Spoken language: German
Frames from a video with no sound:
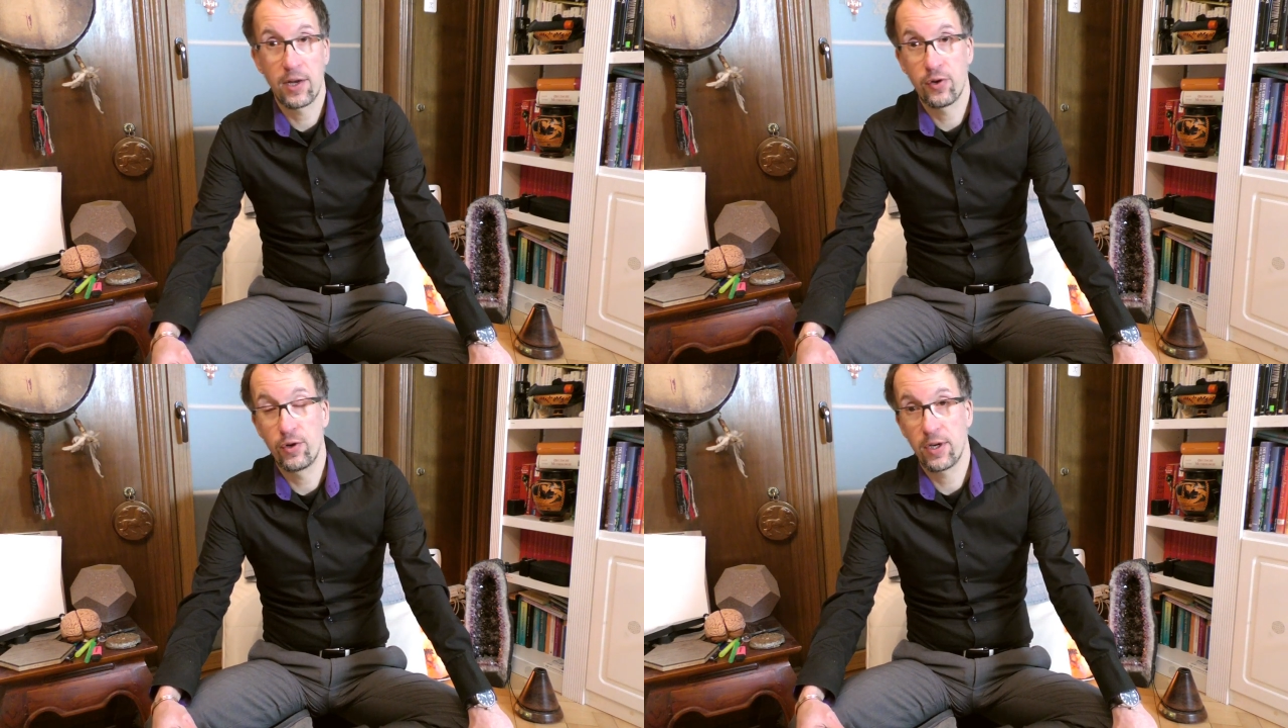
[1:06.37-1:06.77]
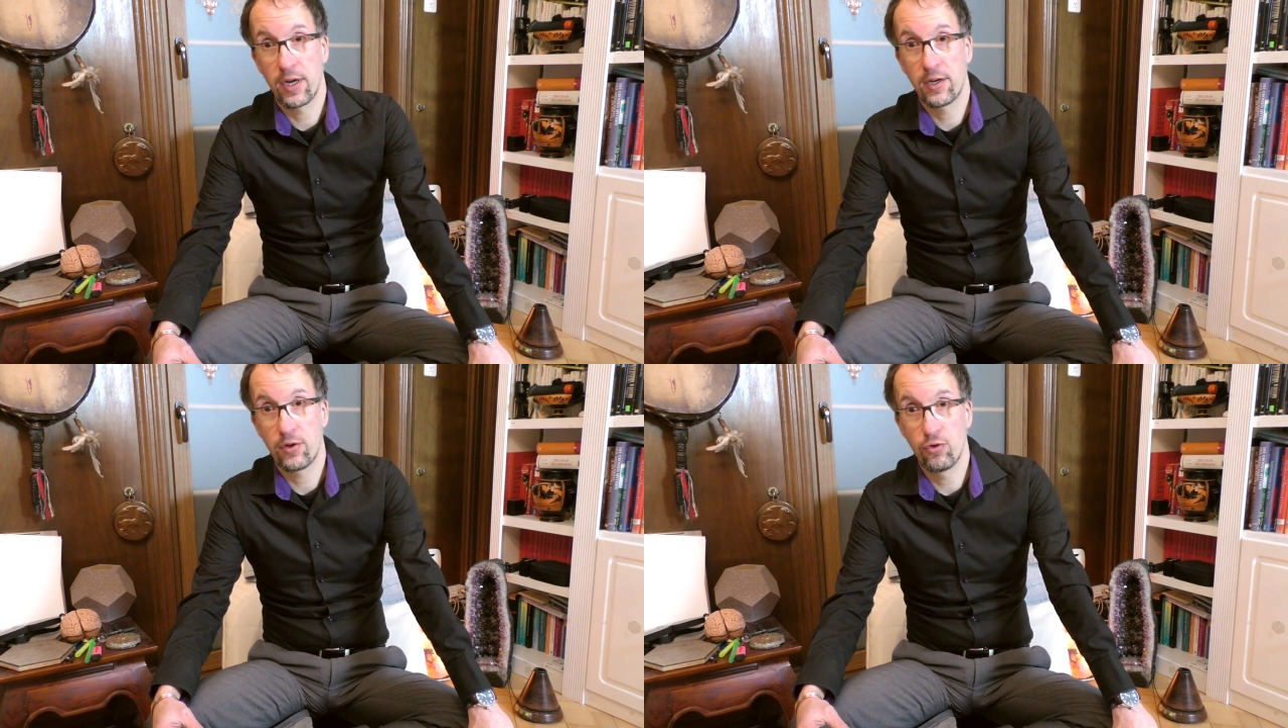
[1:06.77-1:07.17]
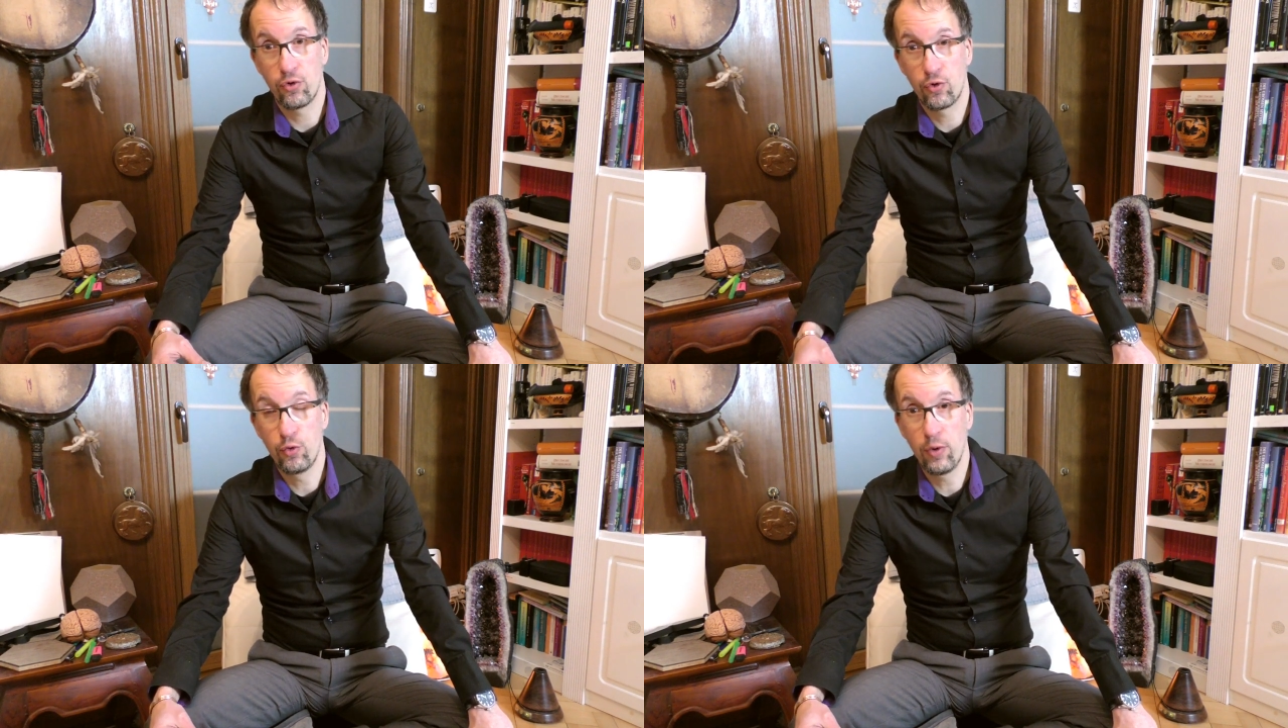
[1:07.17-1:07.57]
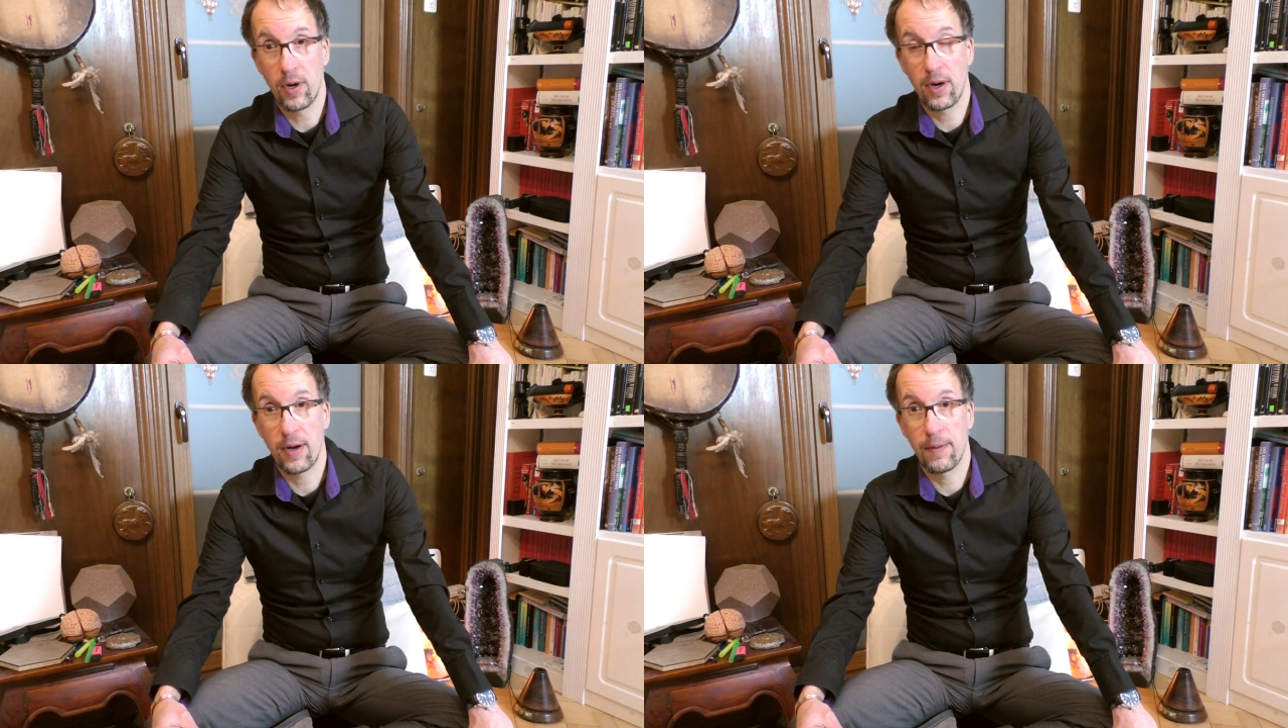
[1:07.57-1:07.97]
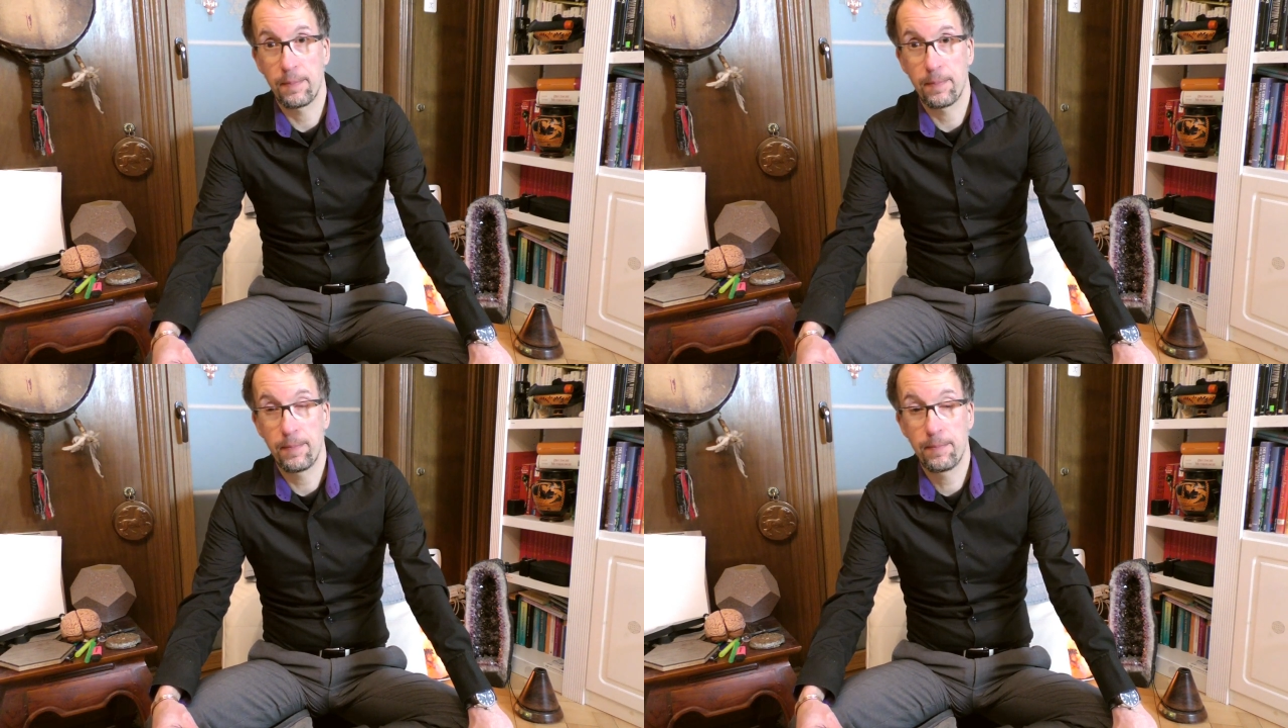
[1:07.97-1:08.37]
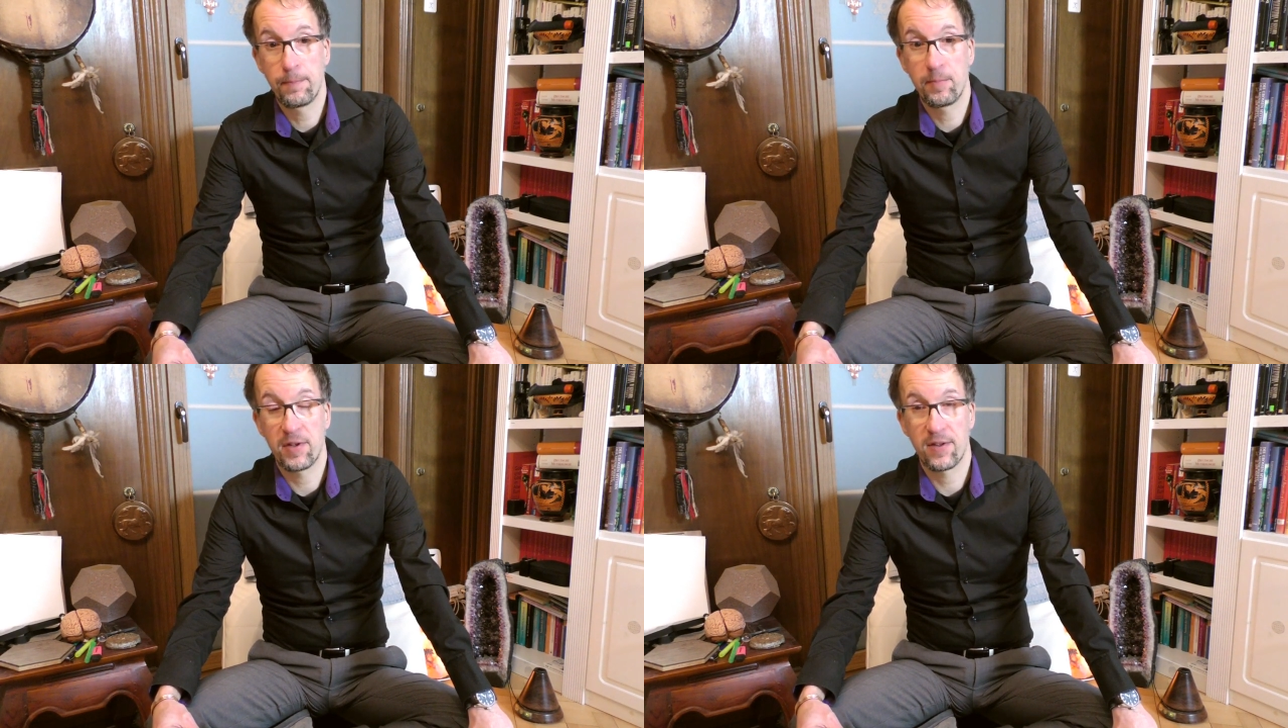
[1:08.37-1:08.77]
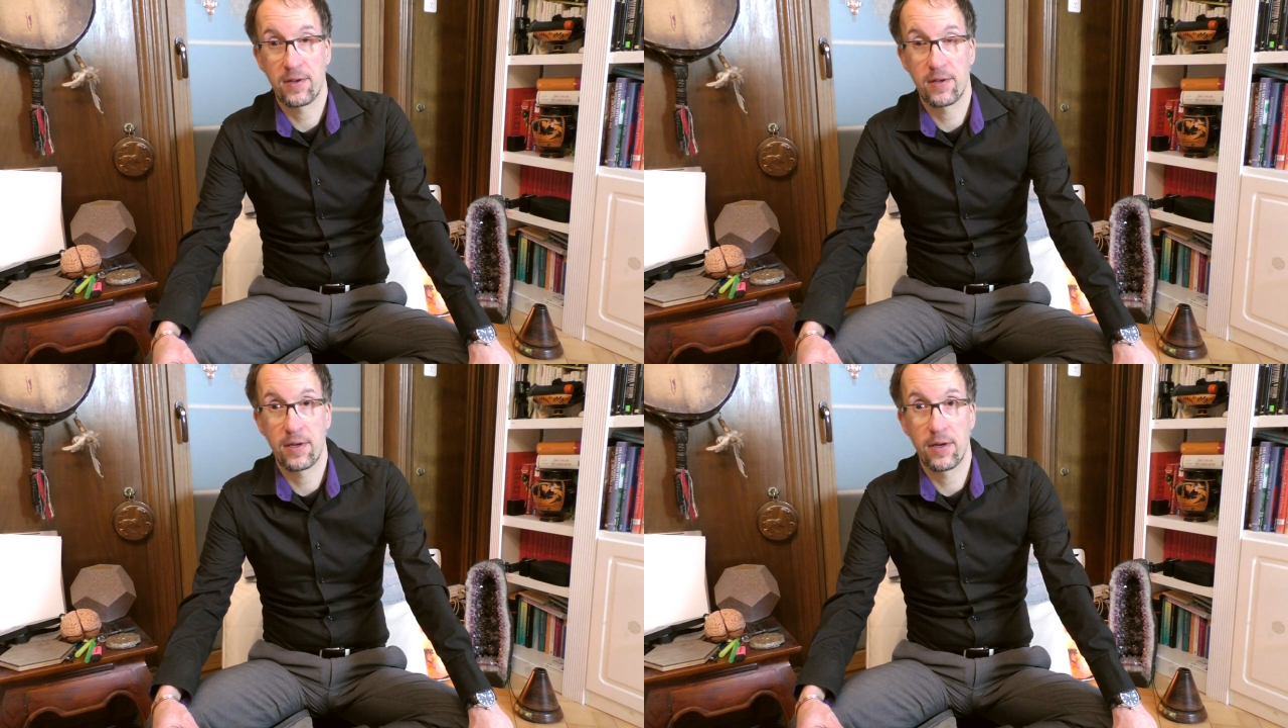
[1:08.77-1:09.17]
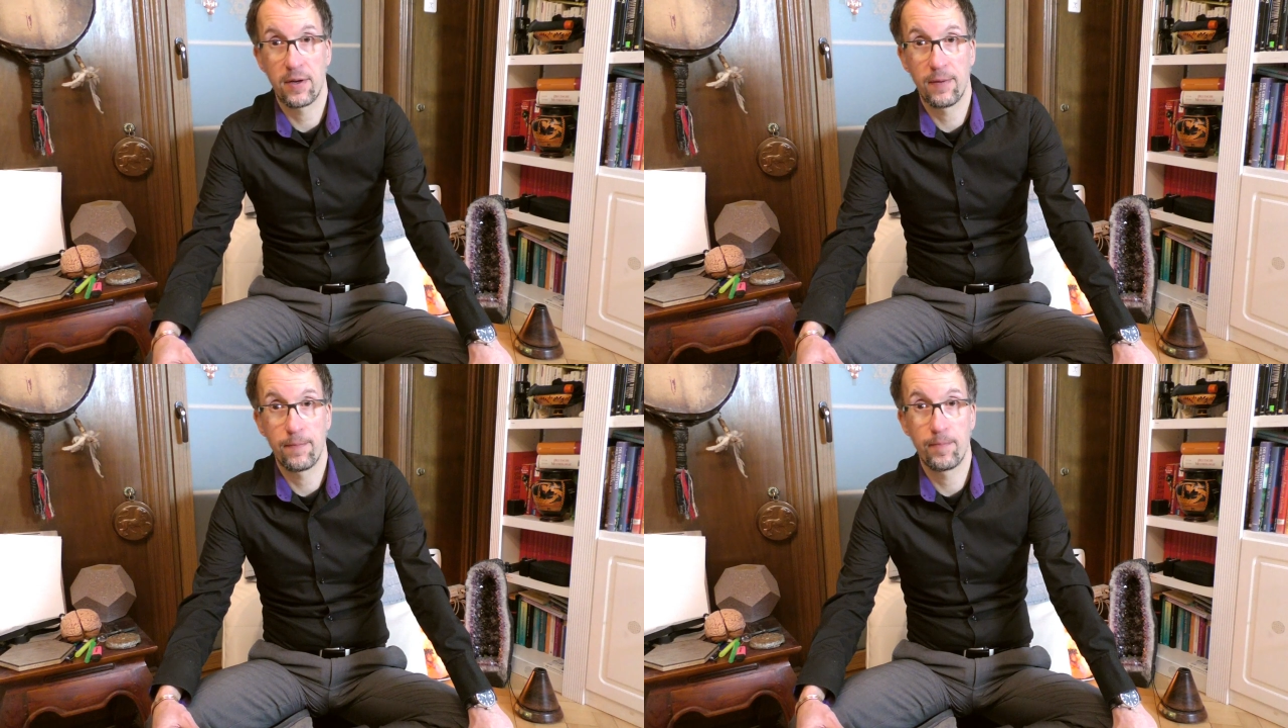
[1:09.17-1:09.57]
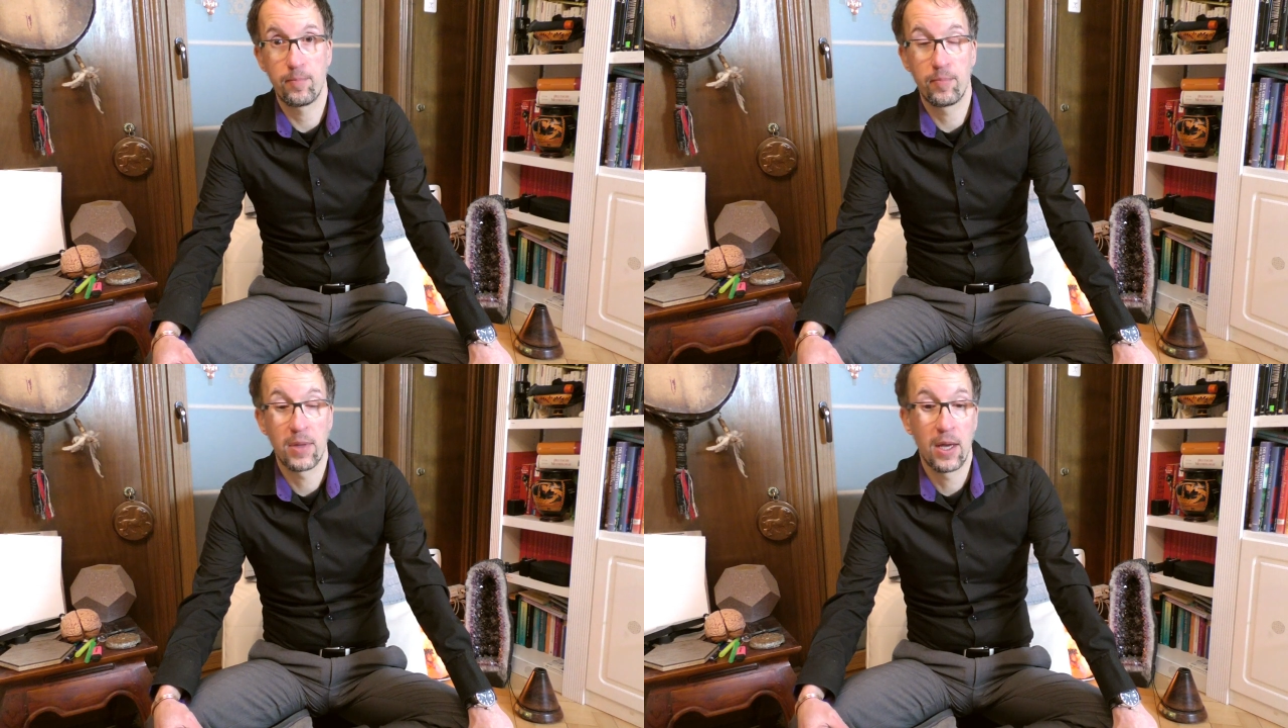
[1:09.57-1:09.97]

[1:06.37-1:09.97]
natürlich eine Kultur haben, das hat ähm,